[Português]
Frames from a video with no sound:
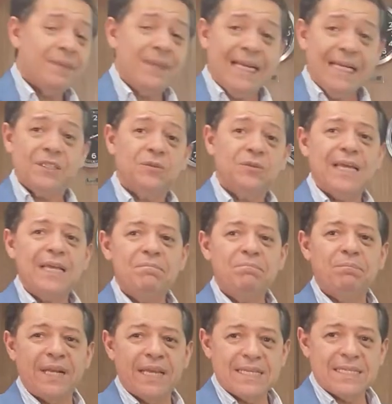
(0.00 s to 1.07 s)
tanto na
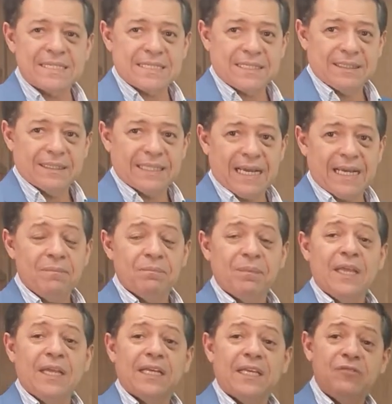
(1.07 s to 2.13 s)
empresa, tá?
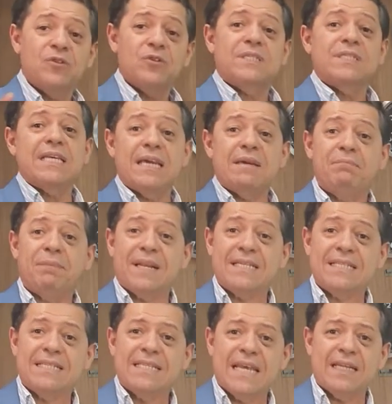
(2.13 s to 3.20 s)
que você
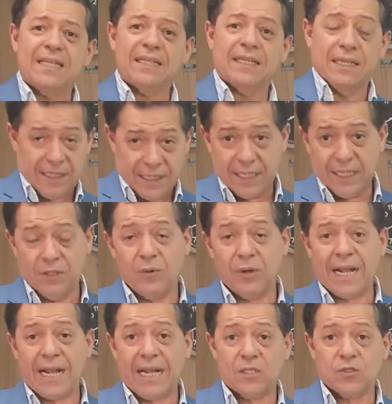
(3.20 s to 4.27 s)
representa, que no
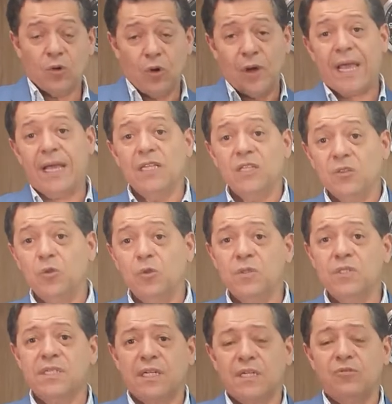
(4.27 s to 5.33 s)
caso ou é a
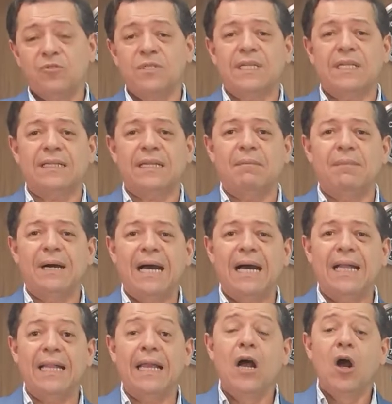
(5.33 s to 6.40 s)
indústria que você
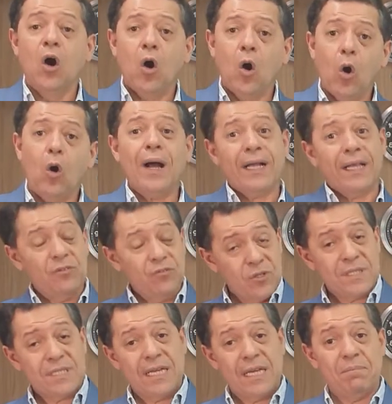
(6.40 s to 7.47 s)
trabalha ou a que
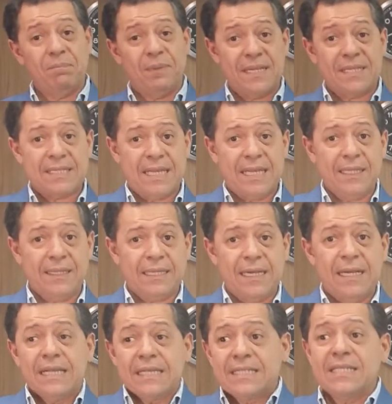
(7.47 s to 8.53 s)
você representa,
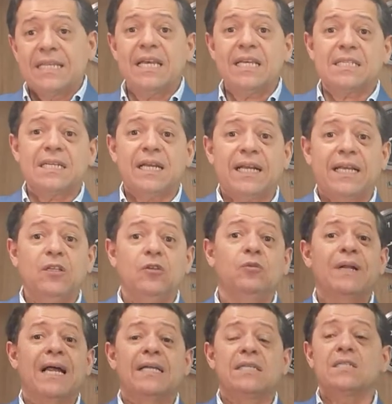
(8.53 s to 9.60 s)
seja aqui no
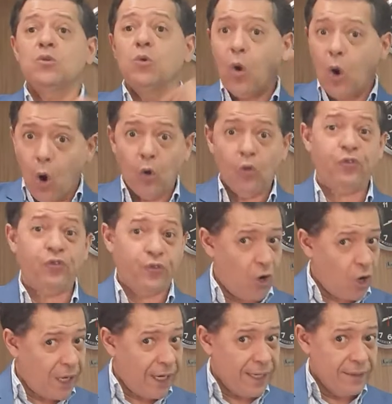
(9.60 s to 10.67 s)
Brasil ou
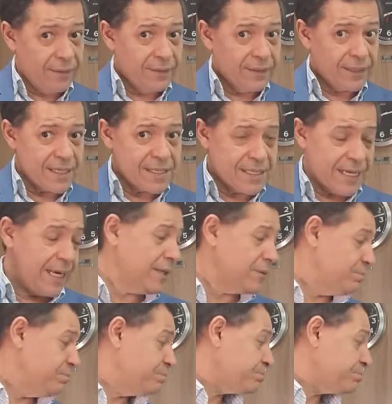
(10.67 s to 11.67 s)
fora, tá certo?